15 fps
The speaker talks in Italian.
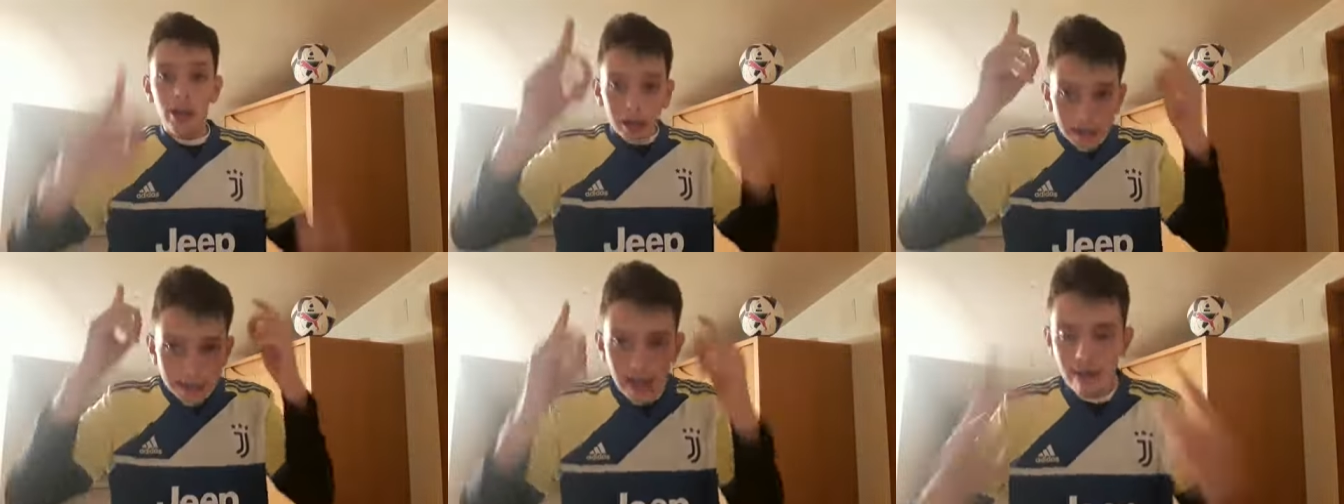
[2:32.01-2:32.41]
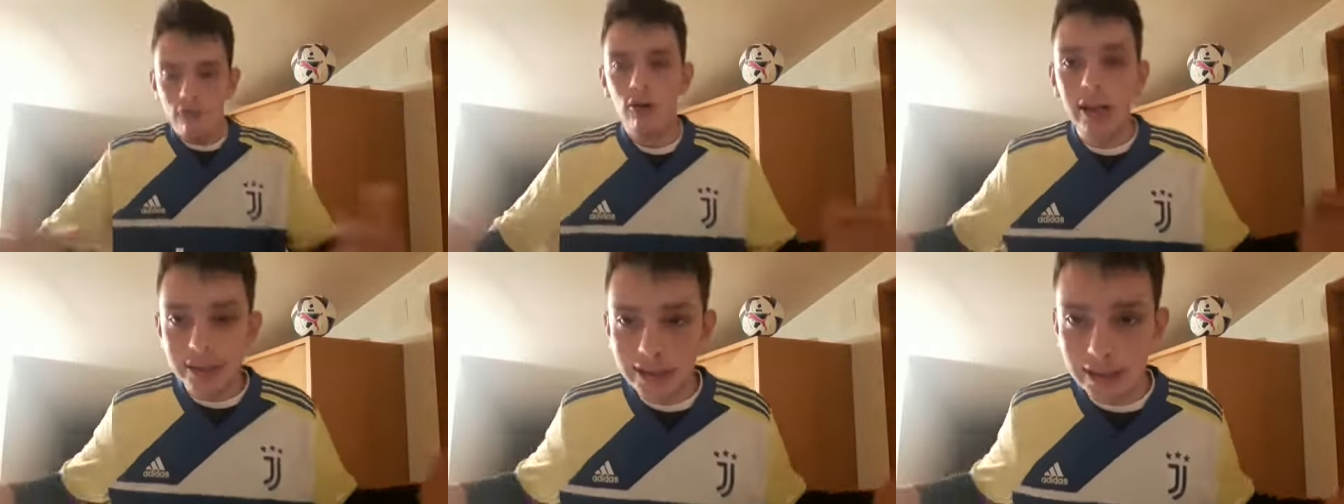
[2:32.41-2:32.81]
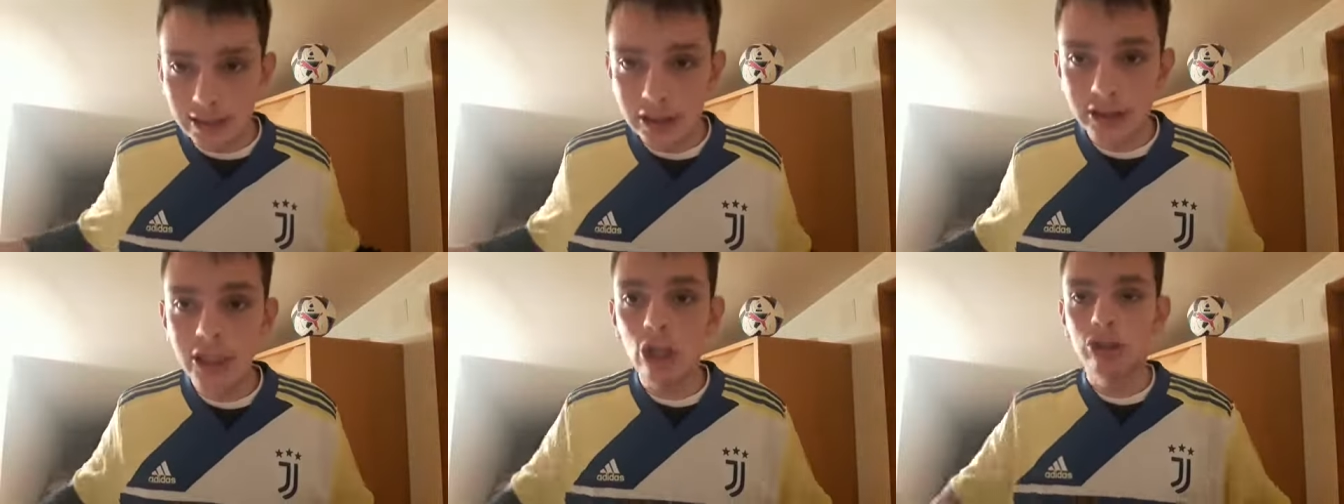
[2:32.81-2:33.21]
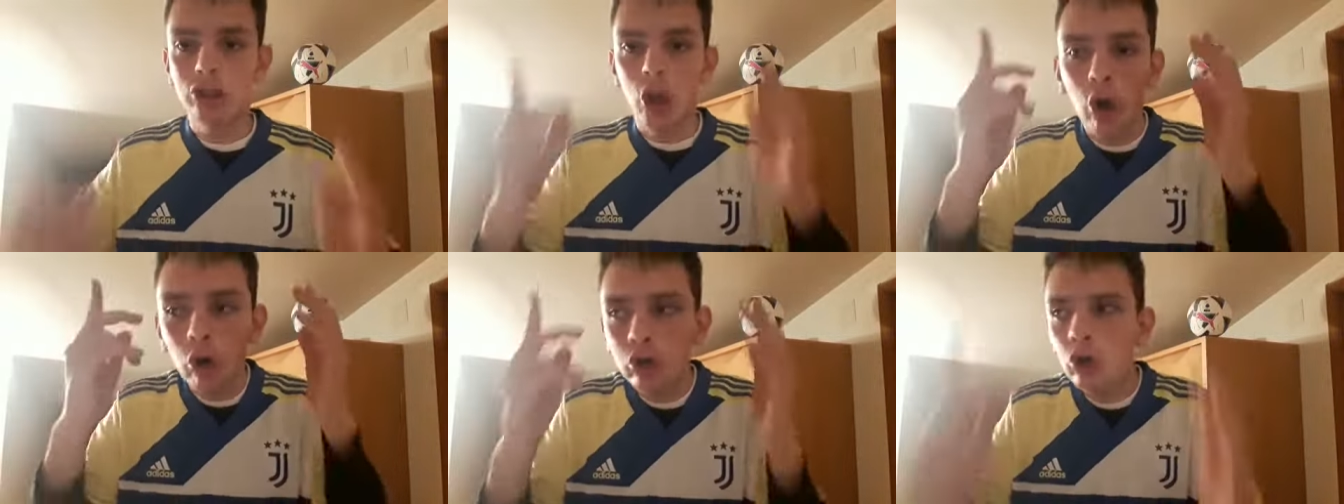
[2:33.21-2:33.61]
devo essere sincero
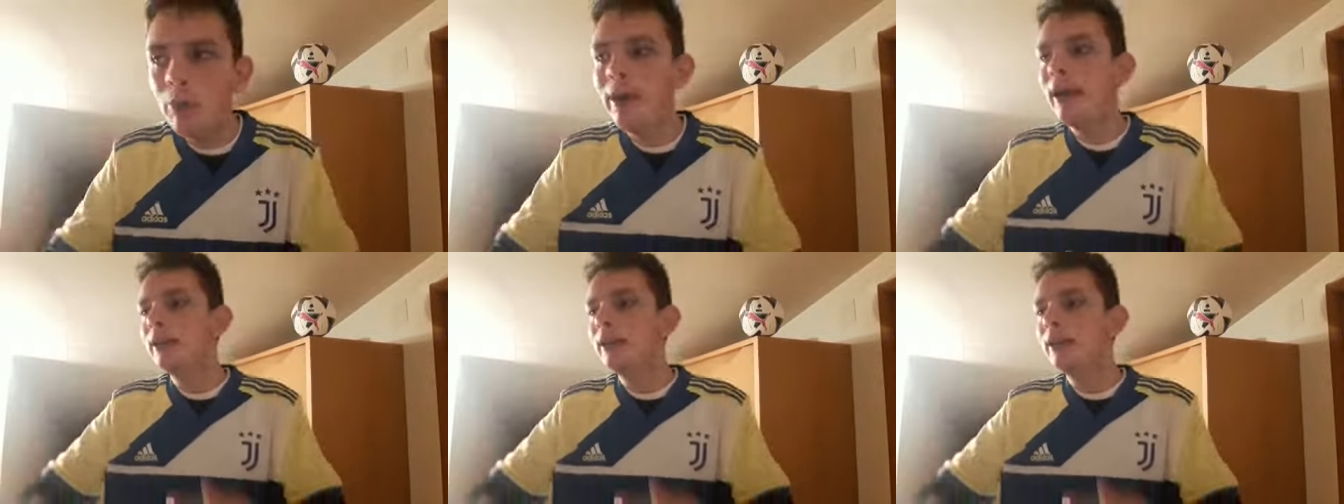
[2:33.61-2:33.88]
secondo me